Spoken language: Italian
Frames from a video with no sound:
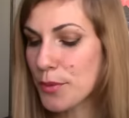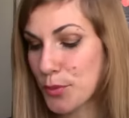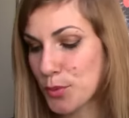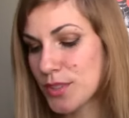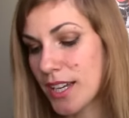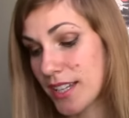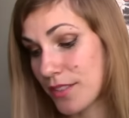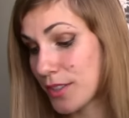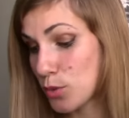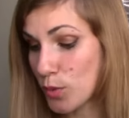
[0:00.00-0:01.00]
frutta
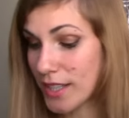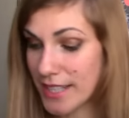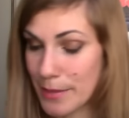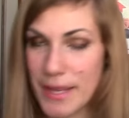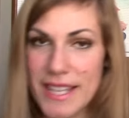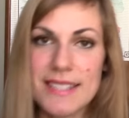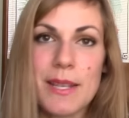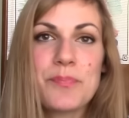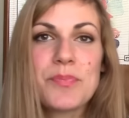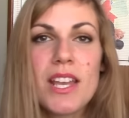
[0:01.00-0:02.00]
e verdura del
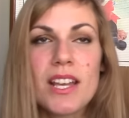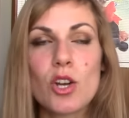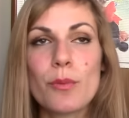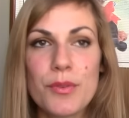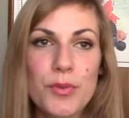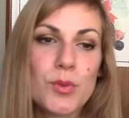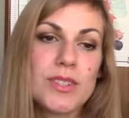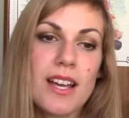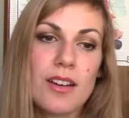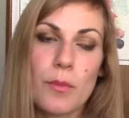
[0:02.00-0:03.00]
mese come
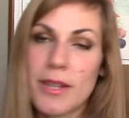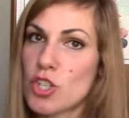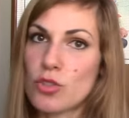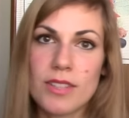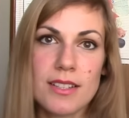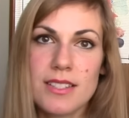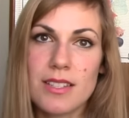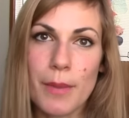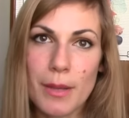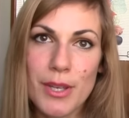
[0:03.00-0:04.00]
frutta ho mangiato
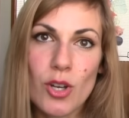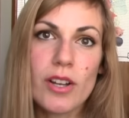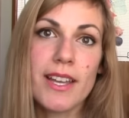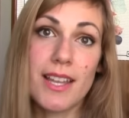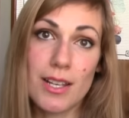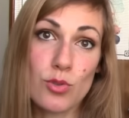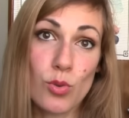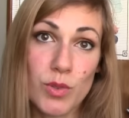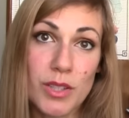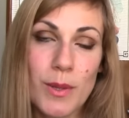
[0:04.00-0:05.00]
tantissime albicocche e le sto
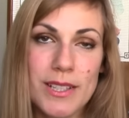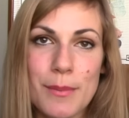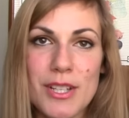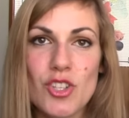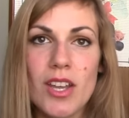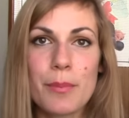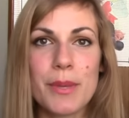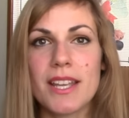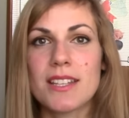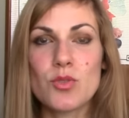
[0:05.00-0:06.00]
continuando a mangiare
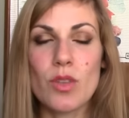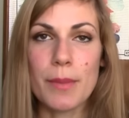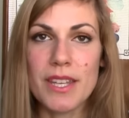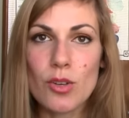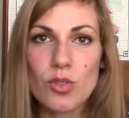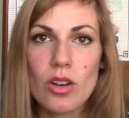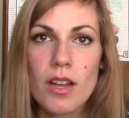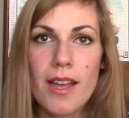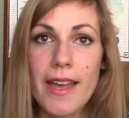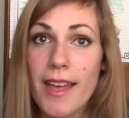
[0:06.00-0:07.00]
perché adesso è periodo
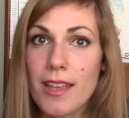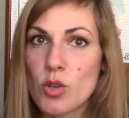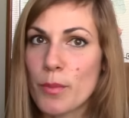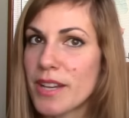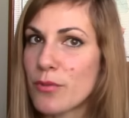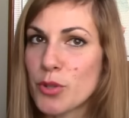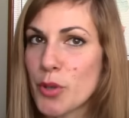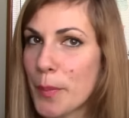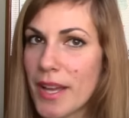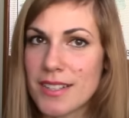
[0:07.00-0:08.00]
e non me le
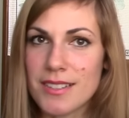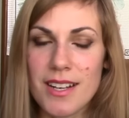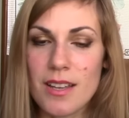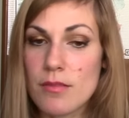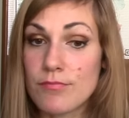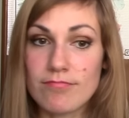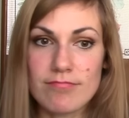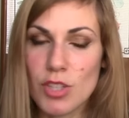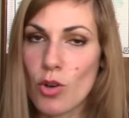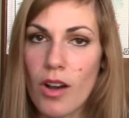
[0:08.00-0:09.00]
voglio perdere
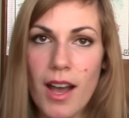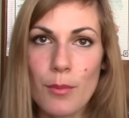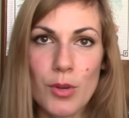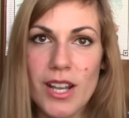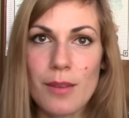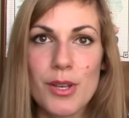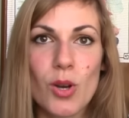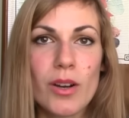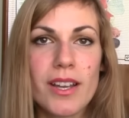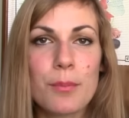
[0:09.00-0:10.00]
mm, io amo le
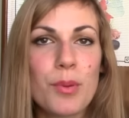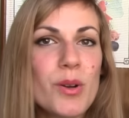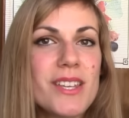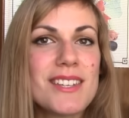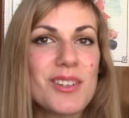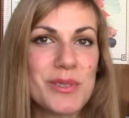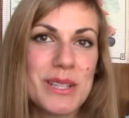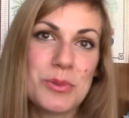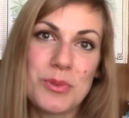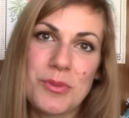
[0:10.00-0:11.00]
albicocche poi
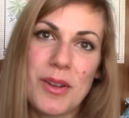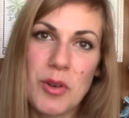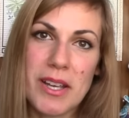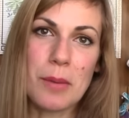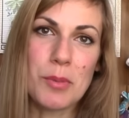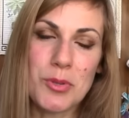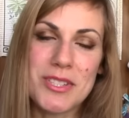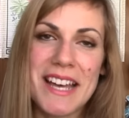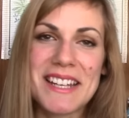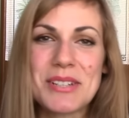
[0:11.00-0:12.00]
oltretutto fanno anche
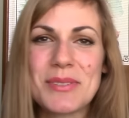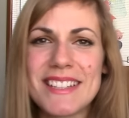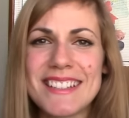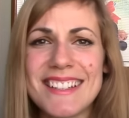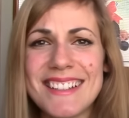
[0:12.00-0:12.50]
abbronzare quindi